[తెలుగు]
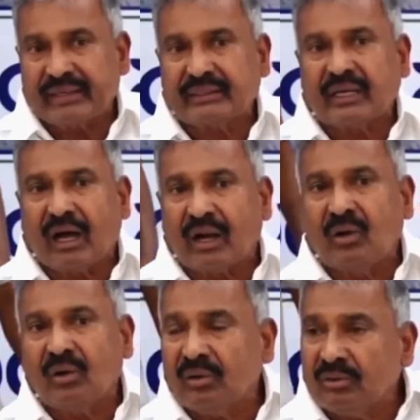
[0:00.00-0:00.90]
మ్యారేజ్
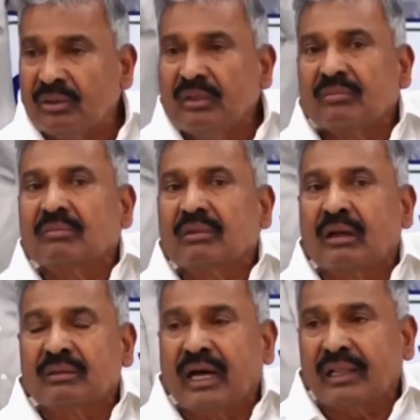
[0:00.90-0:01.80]
హాల్లో
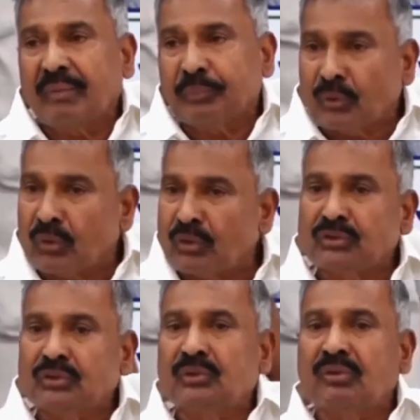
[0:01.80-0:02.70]
నా దాదాపు
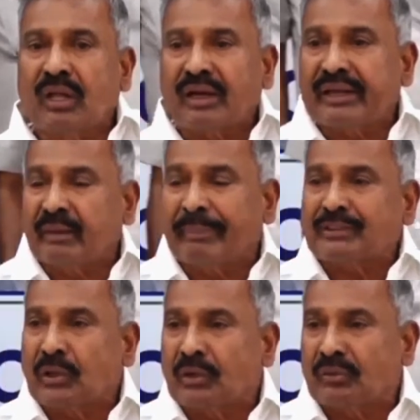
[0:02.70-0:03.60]
రోజు
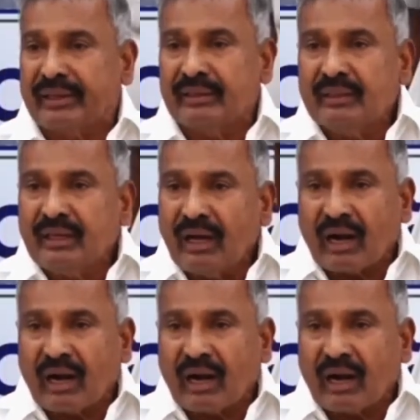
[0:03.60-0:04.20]
నాలుగైదు బస్సులు ఉంటాయి